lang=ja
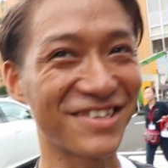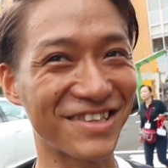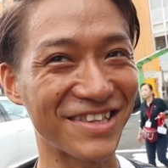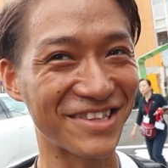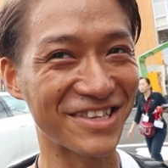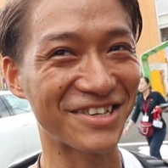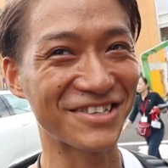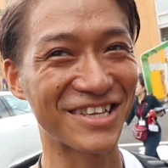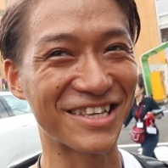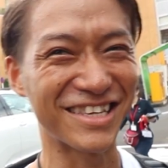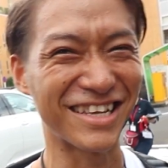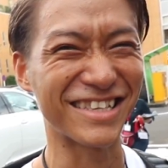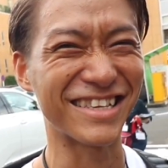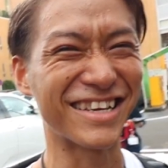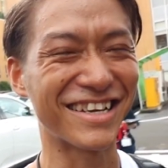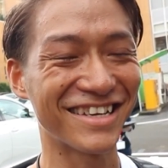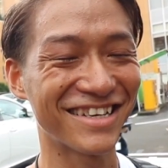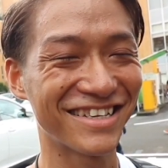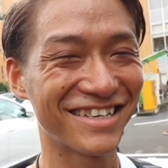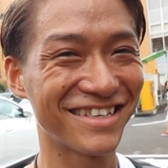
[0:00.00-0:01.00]
ですね弱点なん
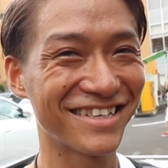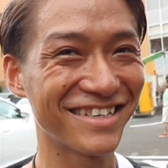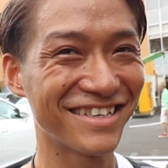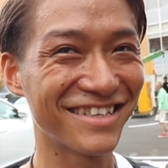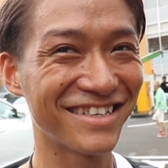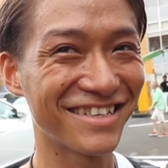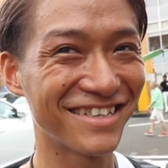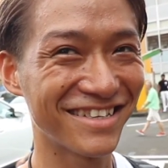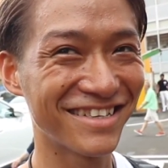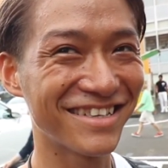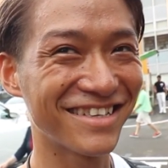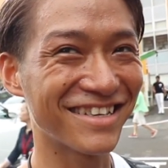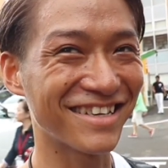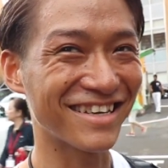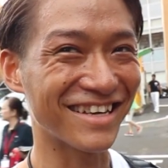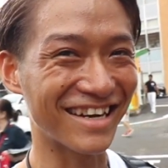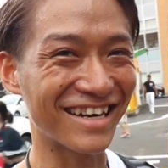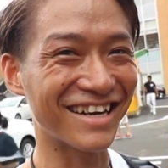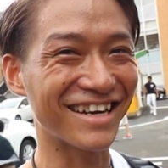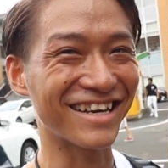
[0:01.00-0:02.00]
でありがとうござい
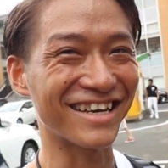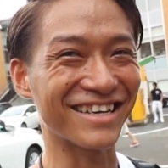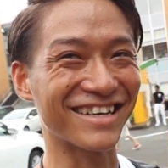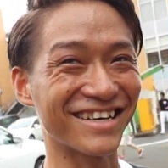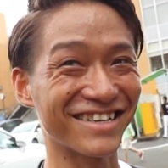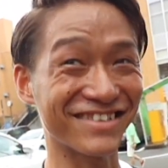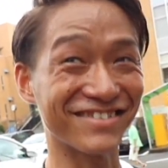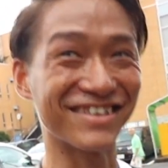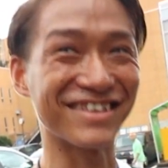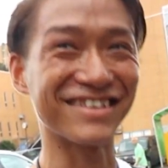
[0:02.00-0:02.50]
ますはいありがとうござい